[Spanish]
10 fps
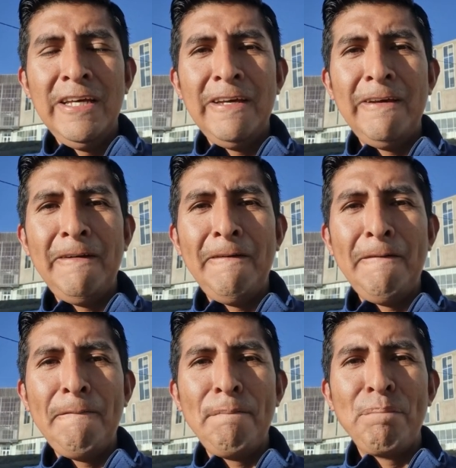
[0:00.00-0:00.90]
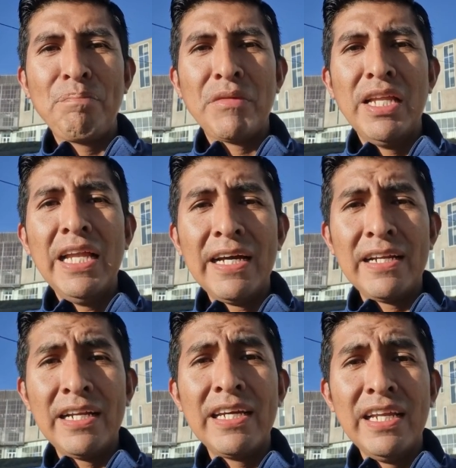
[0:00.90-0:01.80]
Eh, la
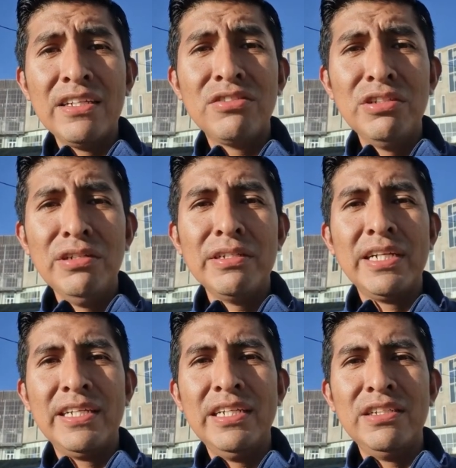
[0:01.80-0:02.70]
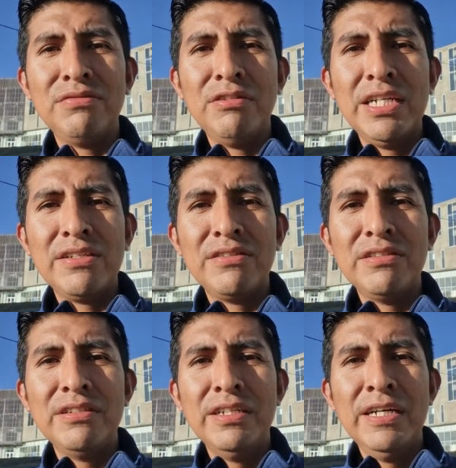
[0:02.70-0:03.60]
recreación requiere
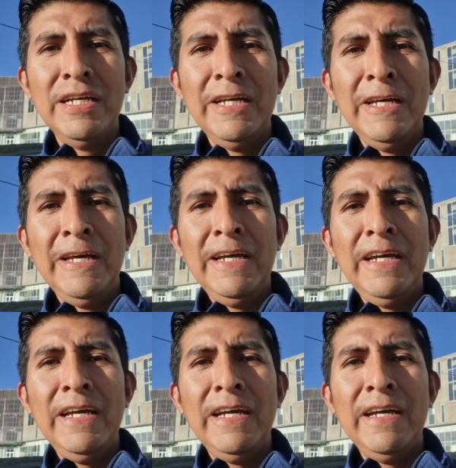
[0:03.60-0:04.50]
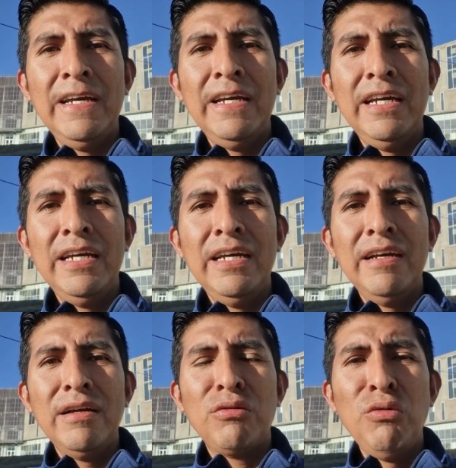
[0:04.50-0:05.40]
esfuerzo. Eh,
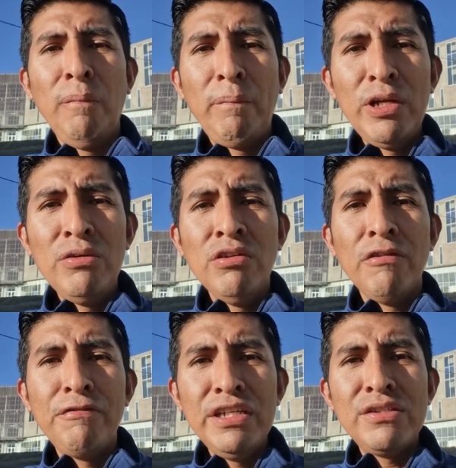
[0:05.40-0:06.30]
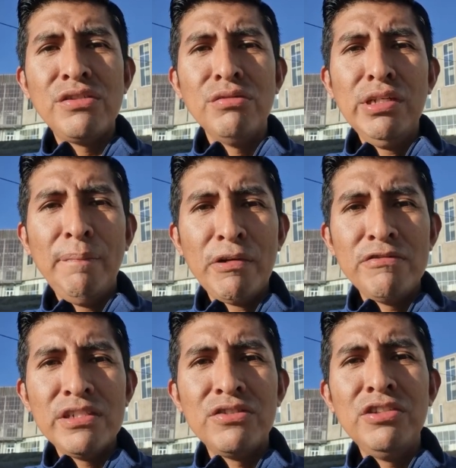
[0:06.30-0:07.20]
Cumplir un oficio, una
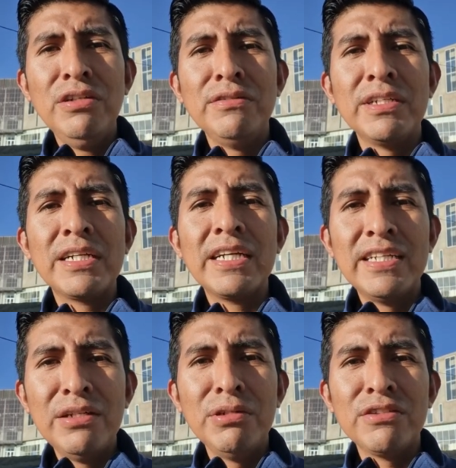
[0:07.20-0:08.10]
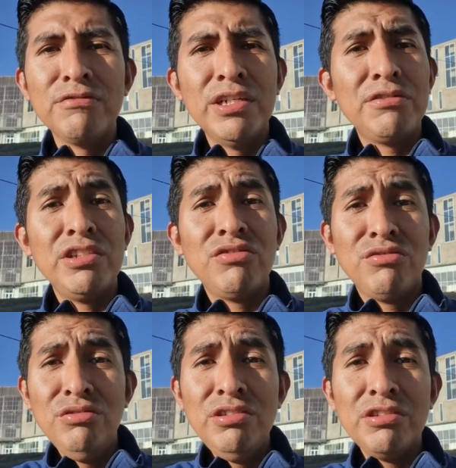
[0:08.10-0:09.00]
profesión requiere un esfuerzo,
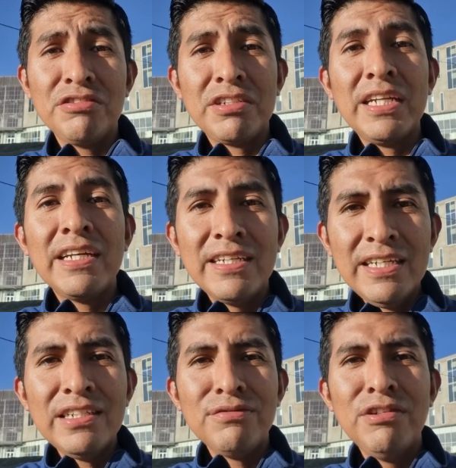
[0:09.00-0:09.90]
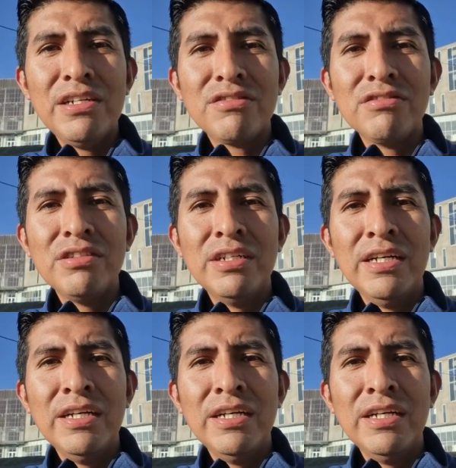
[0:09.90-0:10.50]
estudios requiere esfuerzo.